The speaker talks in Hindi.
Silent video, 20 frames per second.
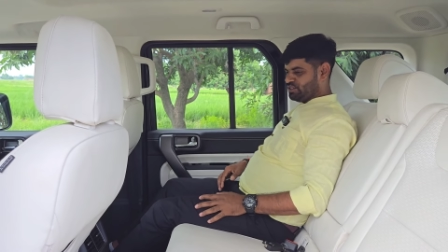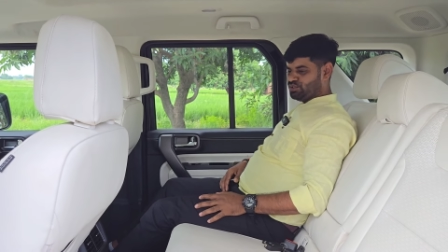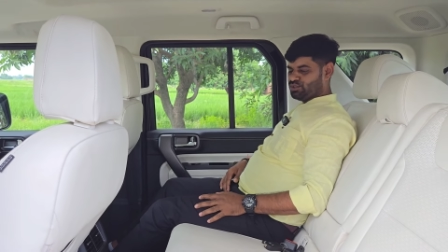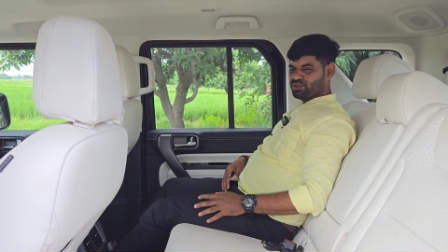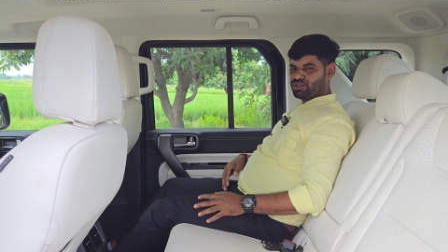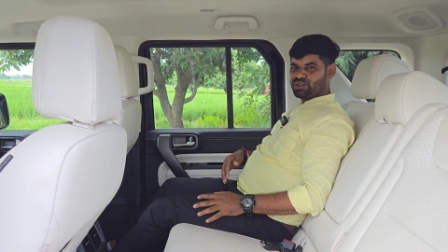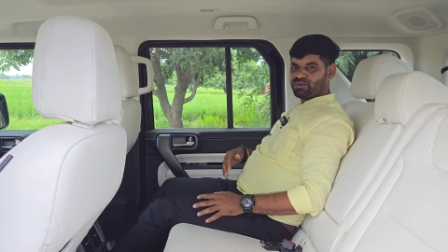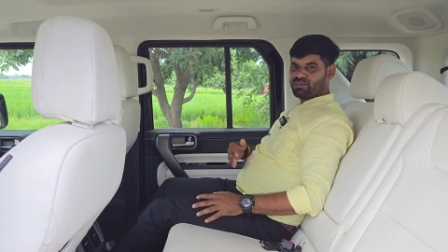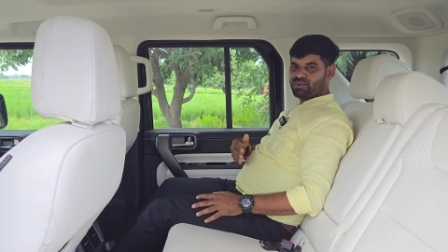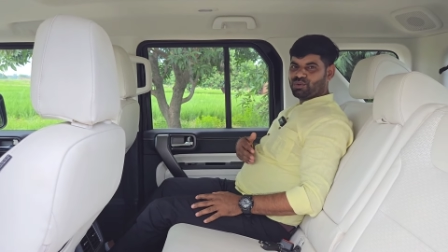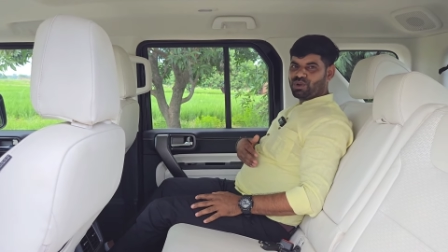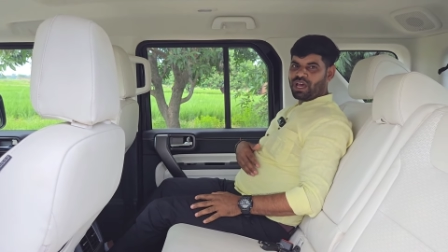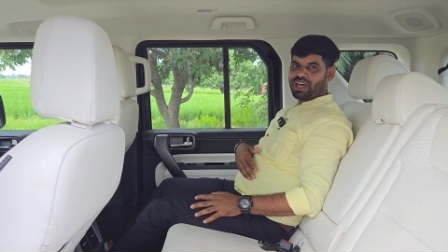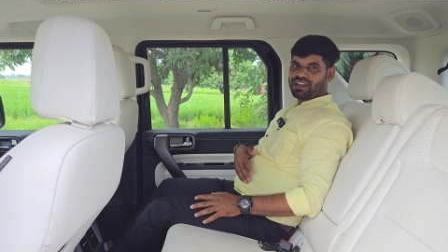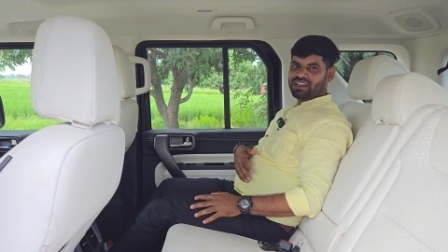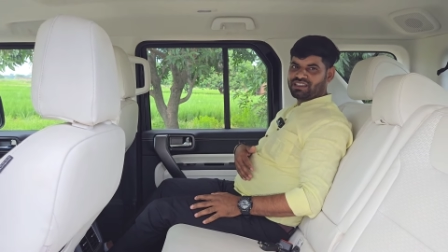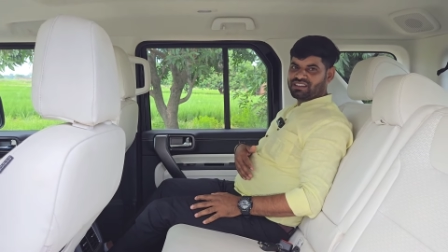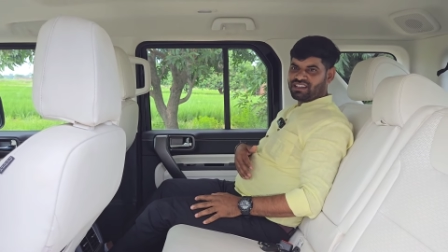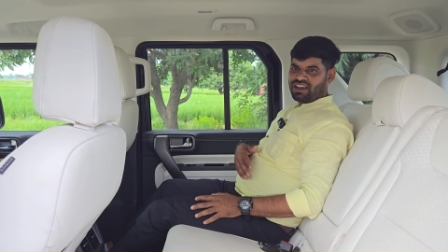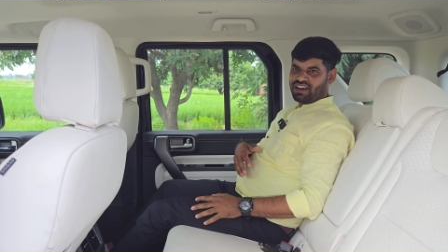जो कि
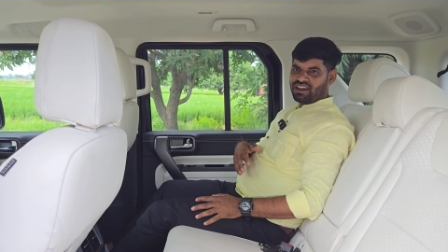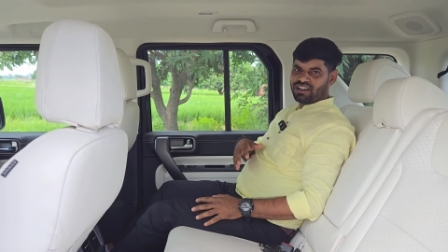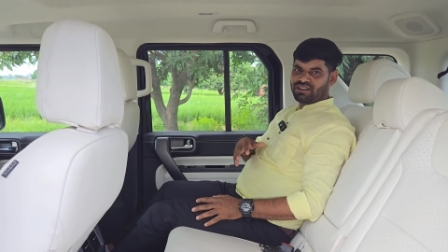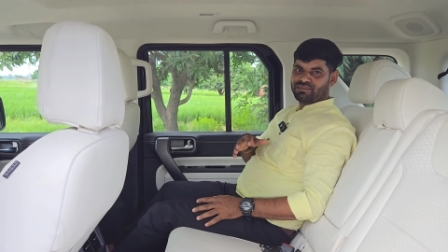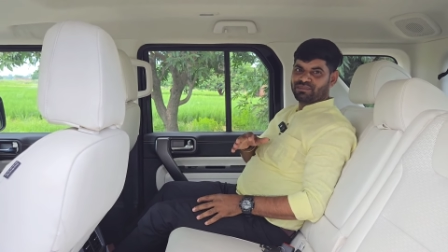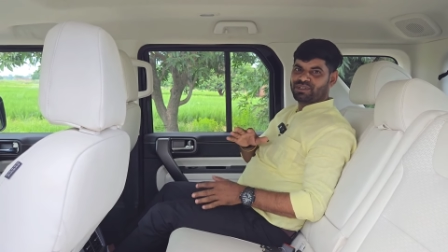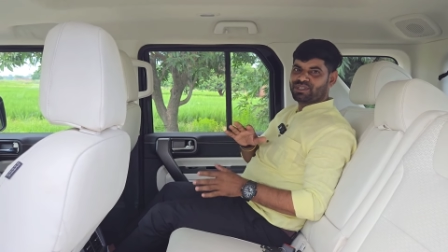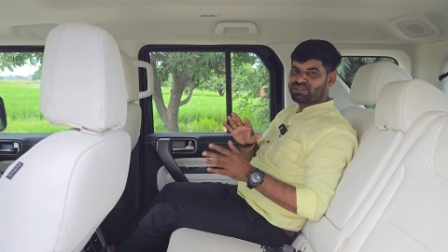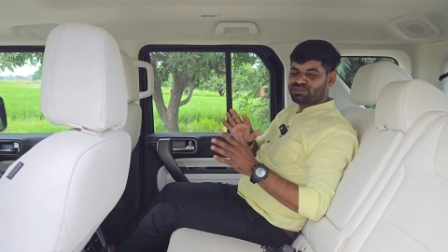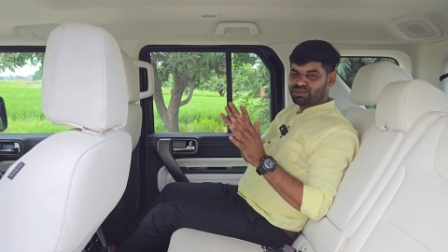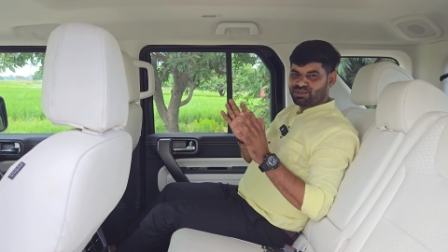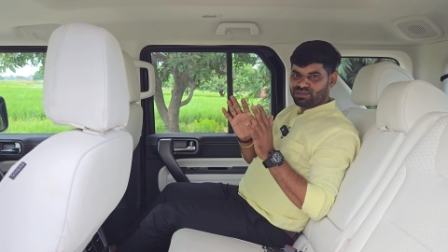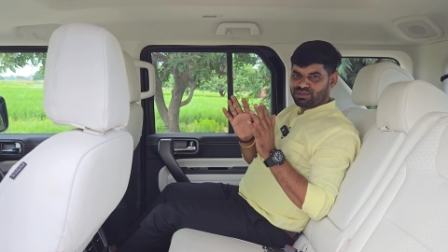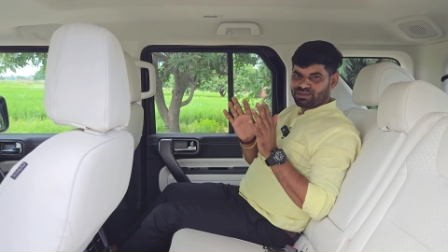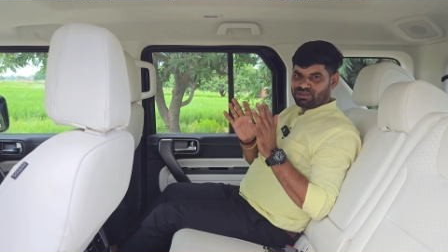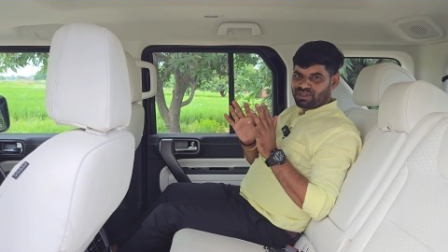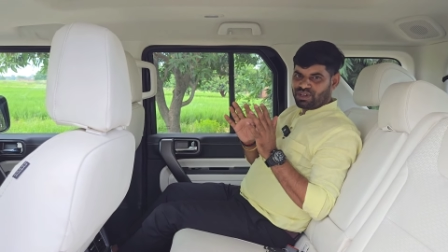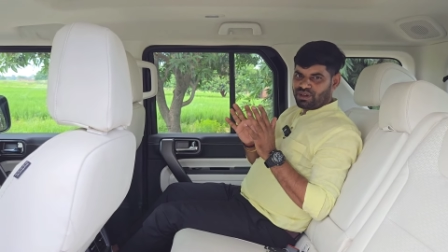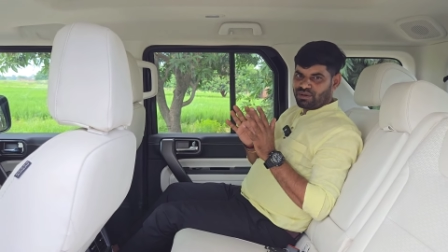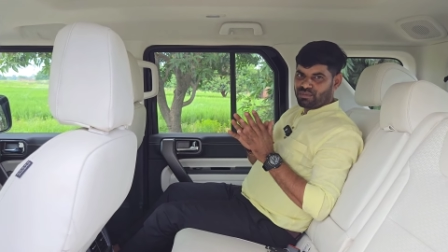पुरानी थार में जो
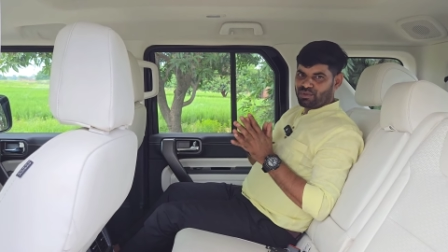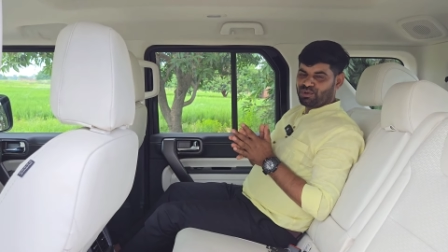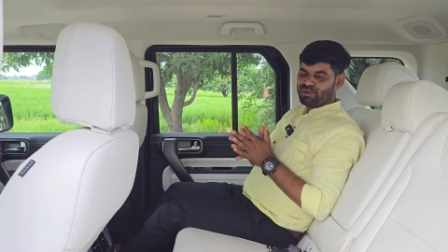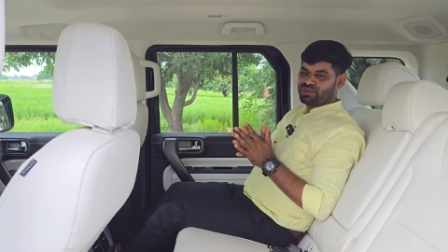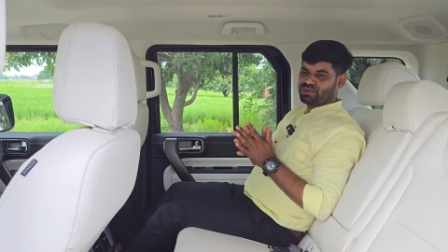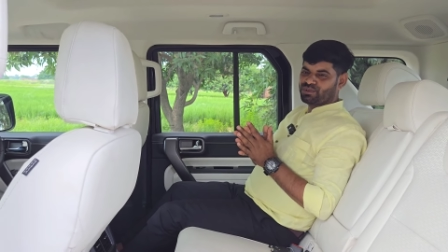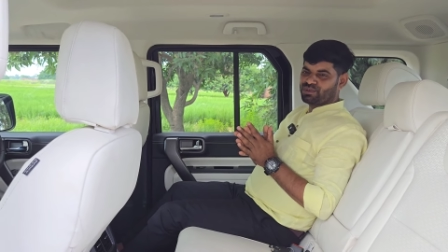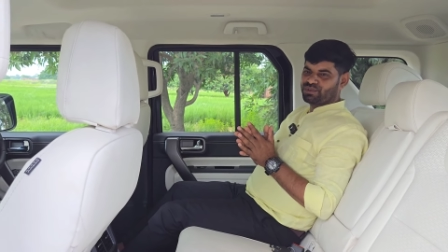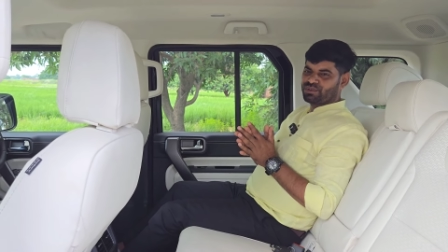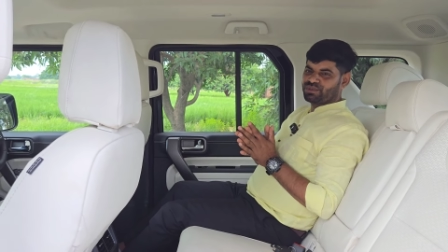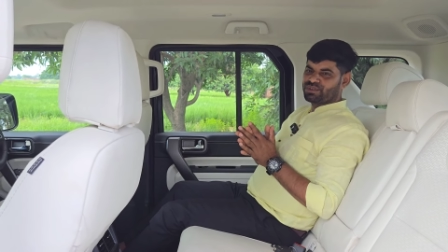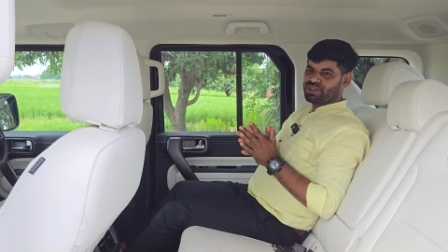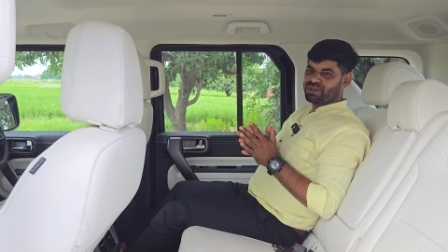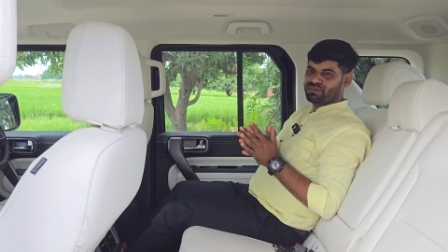हम लोगों को